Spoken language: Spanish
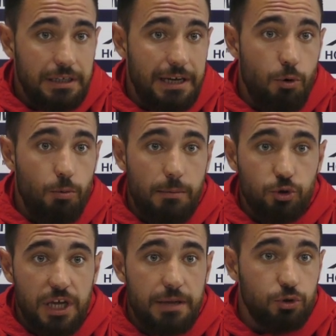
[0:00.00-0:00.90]
que
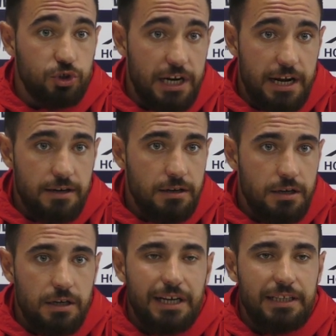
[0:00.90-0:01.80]
volvamos a demostrar
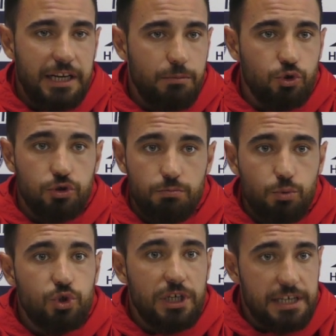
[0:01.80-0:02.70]
que tenemos
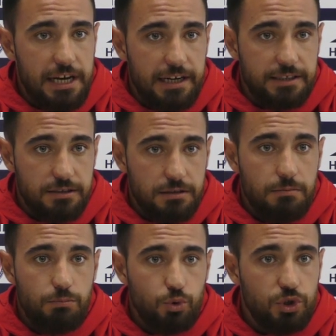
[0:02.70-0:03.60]
muchas ganas,
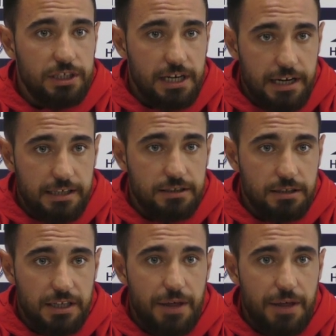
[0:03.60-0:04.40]
muchas ganas de